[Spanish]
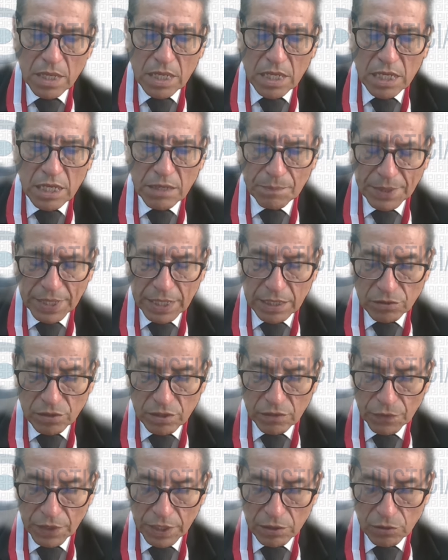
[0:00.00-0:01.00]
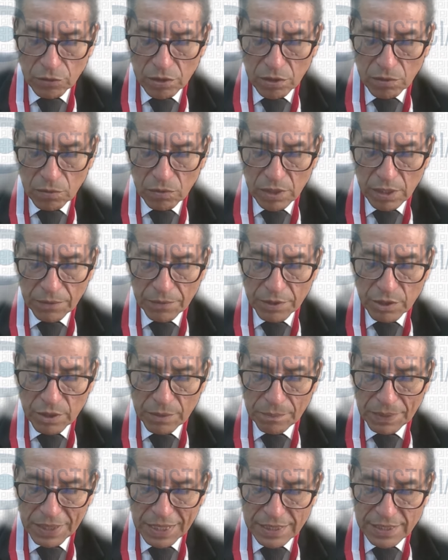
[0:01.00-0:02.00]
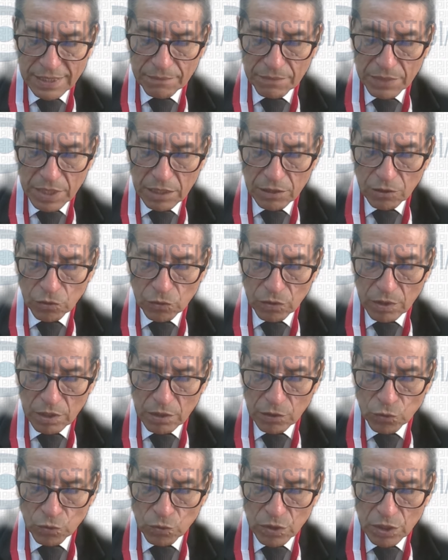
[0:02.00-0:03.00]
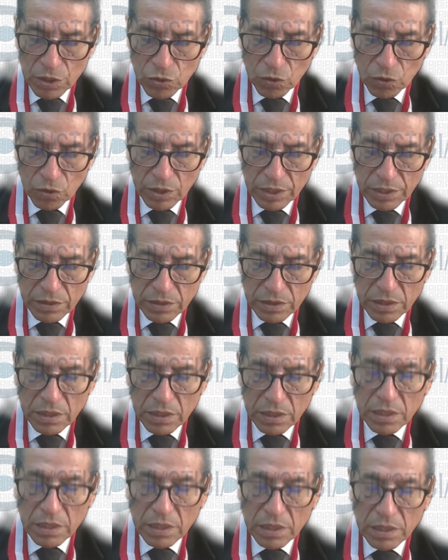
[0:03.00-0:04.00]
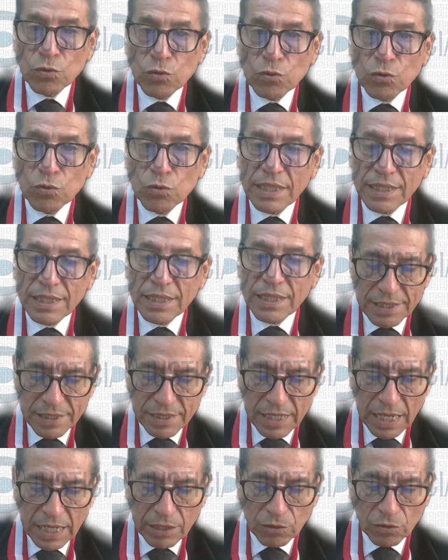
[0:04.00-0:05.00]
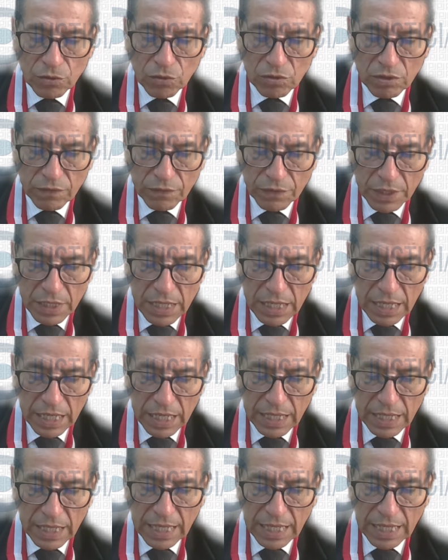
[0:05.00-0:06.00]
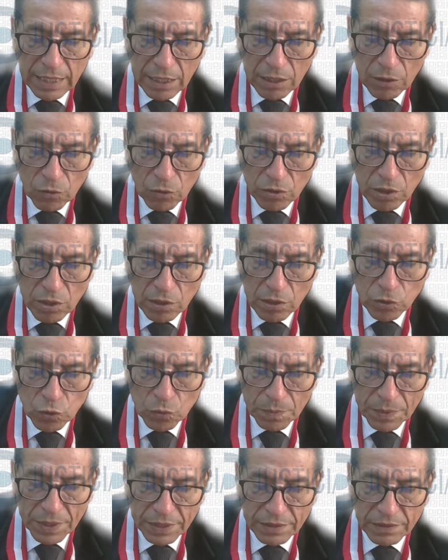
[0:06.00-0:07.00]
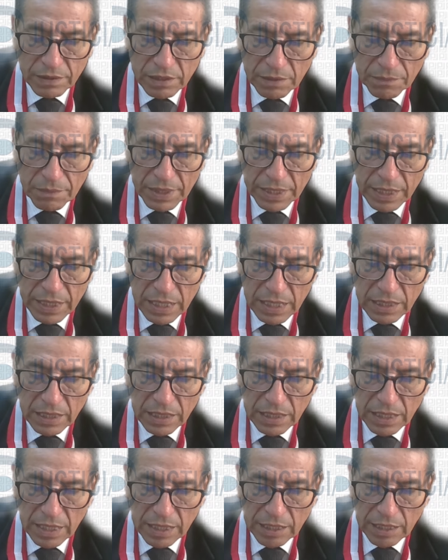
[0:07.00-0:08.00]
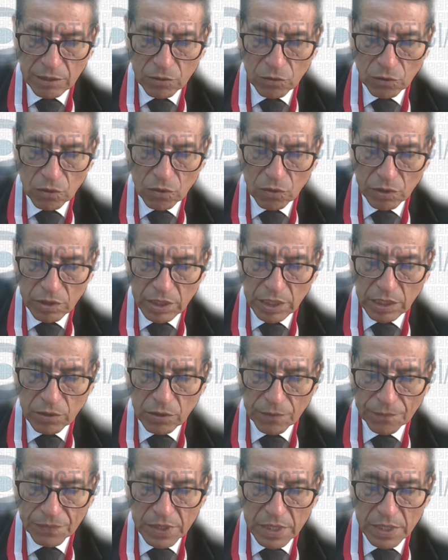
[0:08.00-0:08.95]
y para los efectos de un debido emplazamiento de los sucesores resulta necesario notificar a la cónyuge supérstite María Lilia Alarcón Gordillo